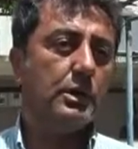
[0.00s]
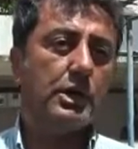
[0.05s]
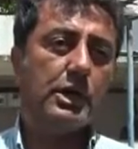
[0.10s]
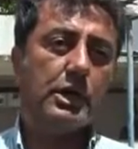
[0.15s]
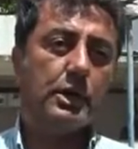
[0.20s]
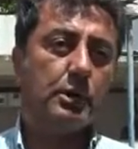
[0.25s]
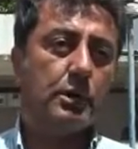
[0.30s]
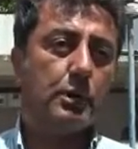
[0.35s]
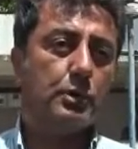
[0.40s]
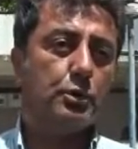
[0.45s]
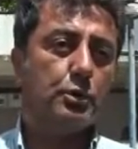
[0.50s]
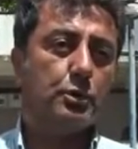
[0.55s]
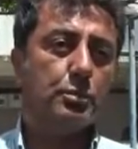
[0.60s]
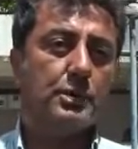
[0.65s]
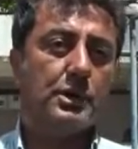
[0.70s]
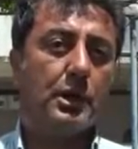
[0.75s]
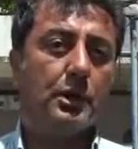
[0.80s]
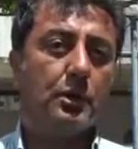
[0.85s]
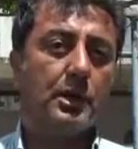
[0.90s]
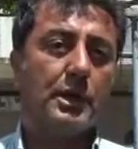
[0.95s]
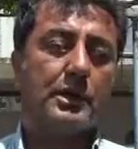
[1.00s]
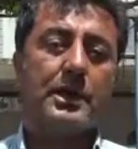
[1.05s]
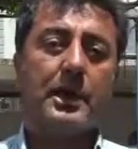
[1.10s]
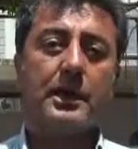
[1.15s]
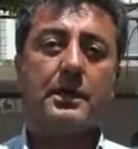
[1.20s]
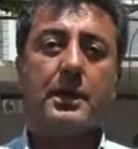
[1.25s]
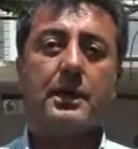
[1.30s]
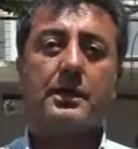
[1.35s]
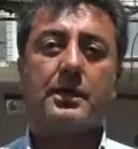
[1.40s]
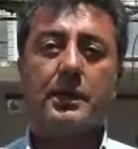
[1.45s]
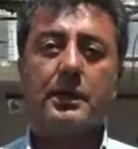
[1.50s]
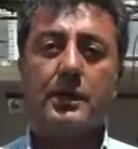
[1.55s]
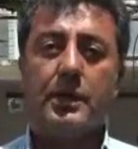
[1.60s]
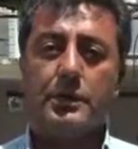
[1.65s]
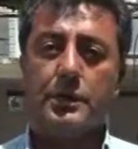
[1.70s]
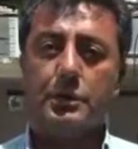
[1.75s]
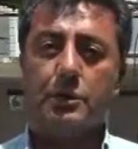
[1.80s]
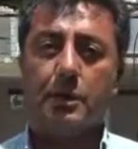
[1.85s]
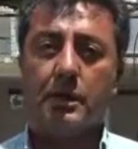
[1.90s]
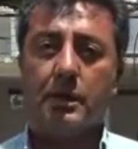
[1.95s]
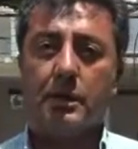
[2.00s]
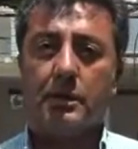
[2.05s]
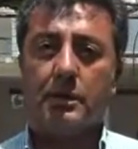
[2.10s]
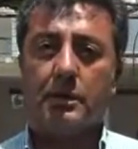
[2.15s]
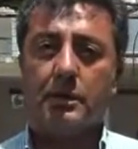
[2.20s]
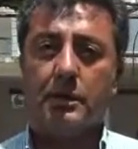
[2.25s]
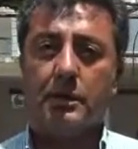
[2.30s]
Gidiyorlar suyumuzu alıyorlar tekrar tekrar istiyorlar.